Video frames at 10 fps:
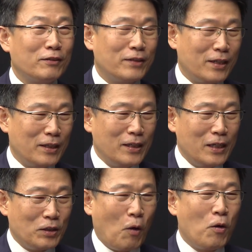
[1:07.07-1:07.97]
네.
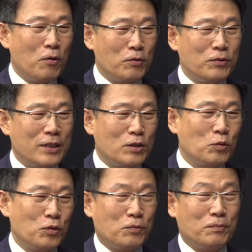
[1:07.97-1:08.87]
근데 영어로는 이제
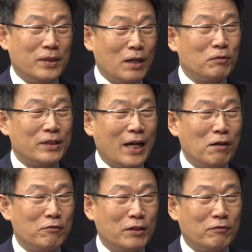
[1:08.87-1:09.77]
소디이라고 음. 이제
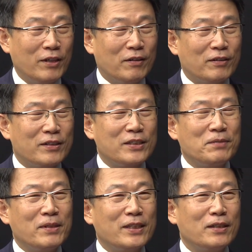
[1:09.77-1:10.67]
하고 음. 있고요.
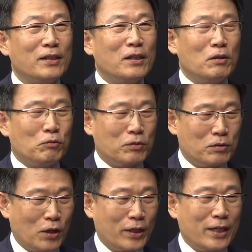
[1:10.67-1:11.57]
그렇지만 이제
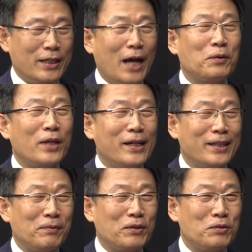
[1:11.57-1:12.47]
저희가 이제 학교
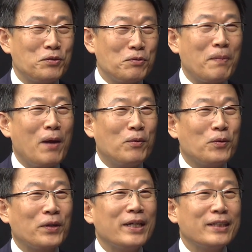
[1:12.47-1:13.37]
다닐 때부터 쭉
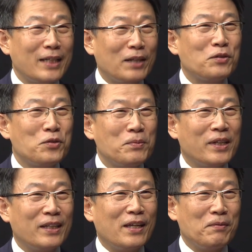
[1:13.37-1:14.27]
배워온 게 이제
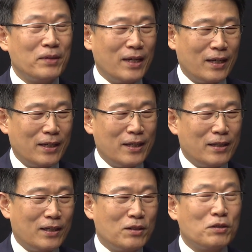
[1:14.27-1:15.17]
나트륨이기 음. 때문에 음.
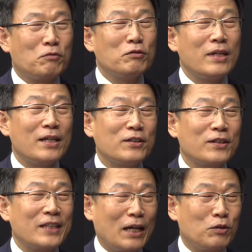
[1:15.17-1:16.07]
그래서 이제
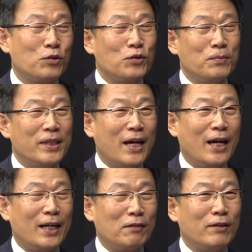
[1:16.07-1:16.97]
국내에서는
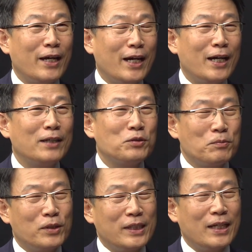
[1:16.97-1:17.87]
나트륨이다라고 해야
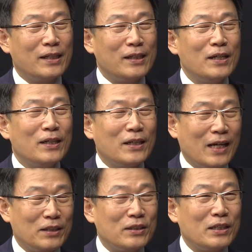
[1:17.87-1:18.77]
좀 더 이해를
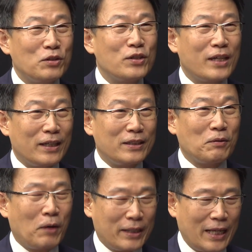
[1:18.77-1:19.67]
그러니까 이제 쉽게
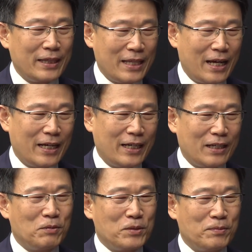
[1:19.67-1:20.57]
이제 네,
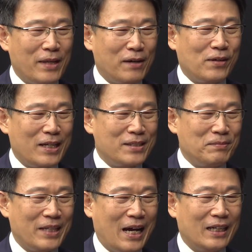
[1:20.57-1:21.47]
와닿는다라고 네, 보시면 될것 음.
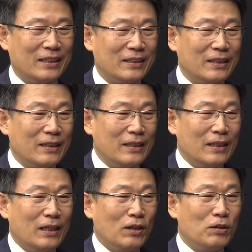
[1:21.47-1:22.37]
같습니다.
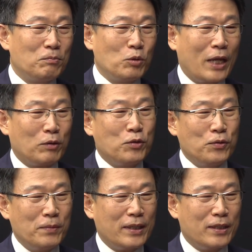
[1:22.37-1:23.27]
어, 뭐
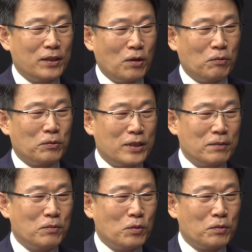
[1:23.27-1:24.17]
나트륨 같은 경우
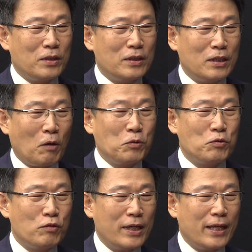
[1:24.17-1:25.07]
지금 뭐 이제
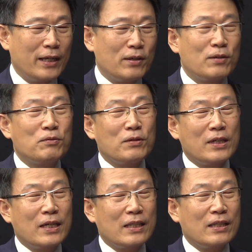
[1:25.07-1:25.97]
연구가 되
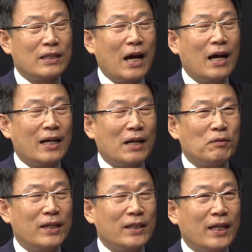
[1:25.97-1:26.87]

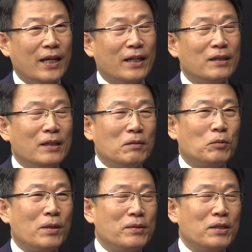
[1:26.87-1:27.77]
다라고 하는 게
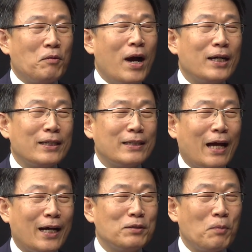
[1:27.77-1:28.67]
뭐냐면 이제 확
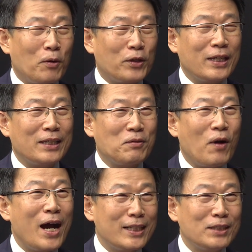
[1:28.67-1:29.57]
약간 좀 어렵긴
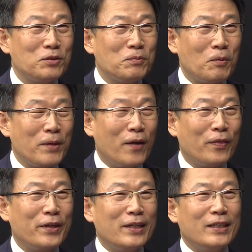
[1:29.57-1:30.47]
하지만 화학식으로
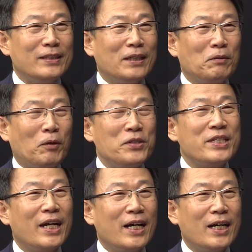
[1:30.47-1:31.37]
보면 네. 이제
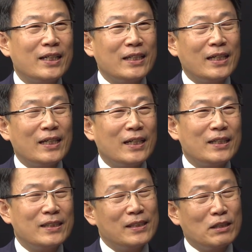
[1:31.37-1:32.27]

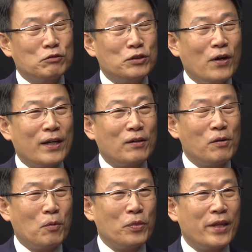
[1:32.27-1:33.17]
원자를 이제 구성하는
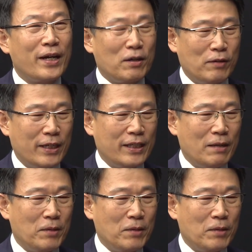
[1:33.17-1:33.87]
걸 본다라고 하게 네.